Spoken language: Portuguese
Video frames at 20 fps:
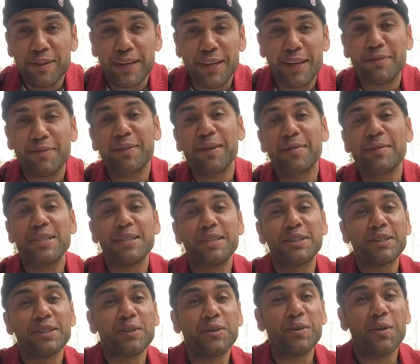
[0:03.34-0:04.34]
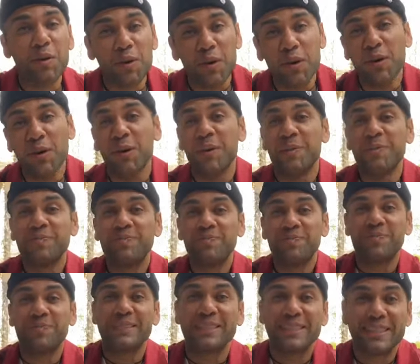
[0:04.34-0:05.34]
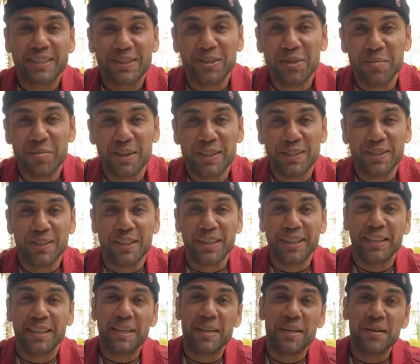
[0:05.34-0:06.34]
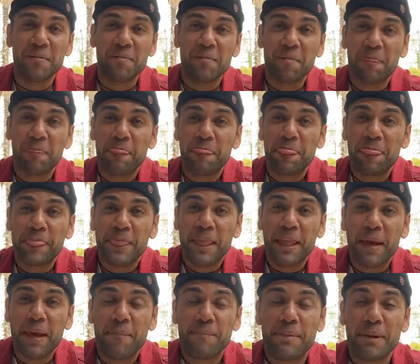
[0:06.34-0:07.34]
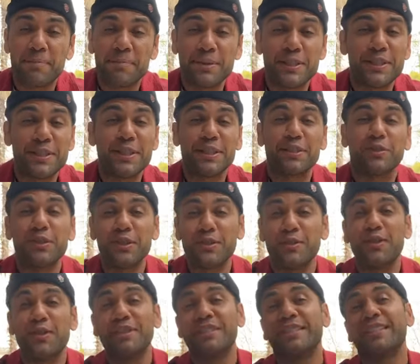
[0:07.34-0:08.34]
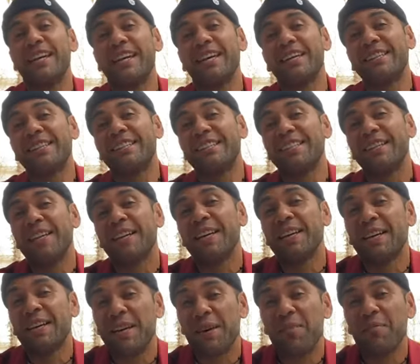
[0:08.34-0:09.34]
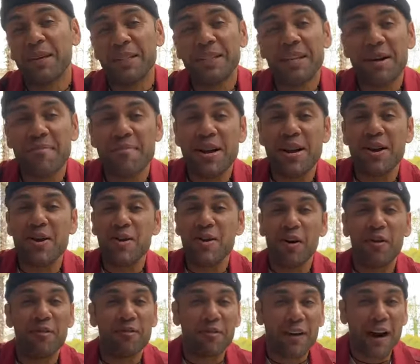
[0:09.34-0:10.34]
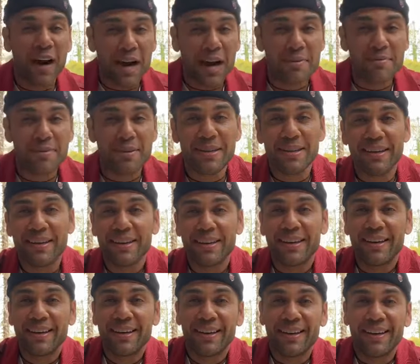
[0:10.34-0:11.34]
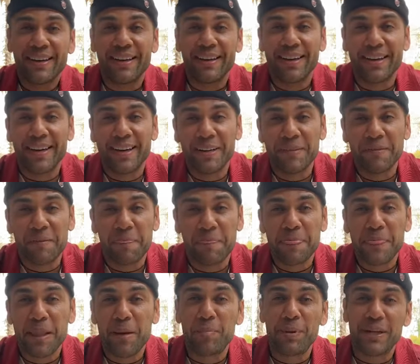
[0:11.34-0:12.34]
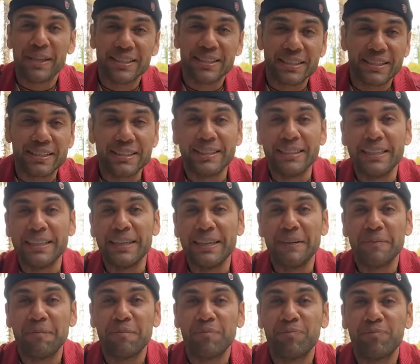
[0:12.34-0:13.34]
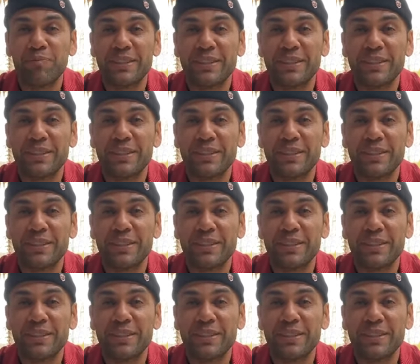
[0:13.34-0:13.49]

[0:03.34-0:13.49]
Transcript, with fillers: Fala família tricolor! Estou passando aqui para pedir a todos vocês que mandem a melhor vibe né, para esse dia.